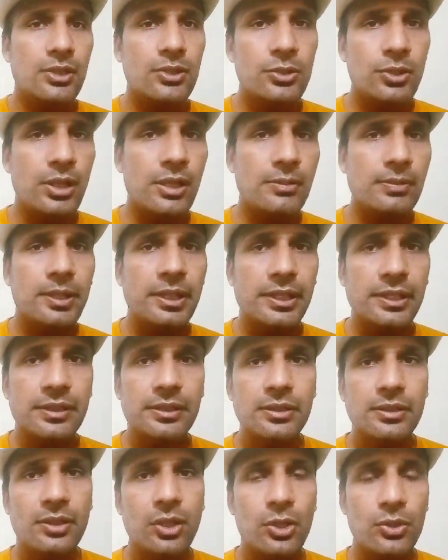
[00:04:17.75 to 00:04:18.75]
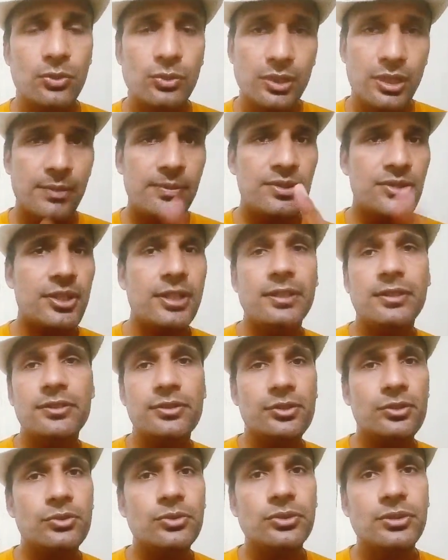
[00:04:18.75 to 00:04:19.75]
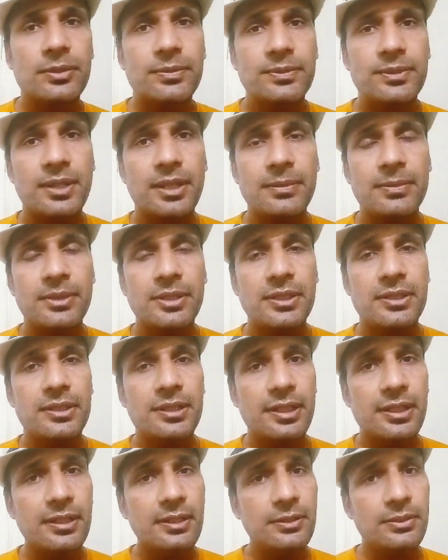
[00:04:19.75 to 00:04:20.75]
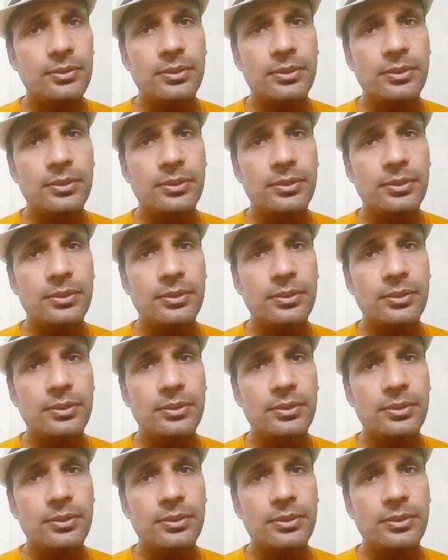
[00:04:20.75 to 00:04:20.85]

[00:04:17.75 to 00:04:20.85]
अनुराग भाई और उनका भी चैनल ज़रूर सब्सक्राइब कीजिएगा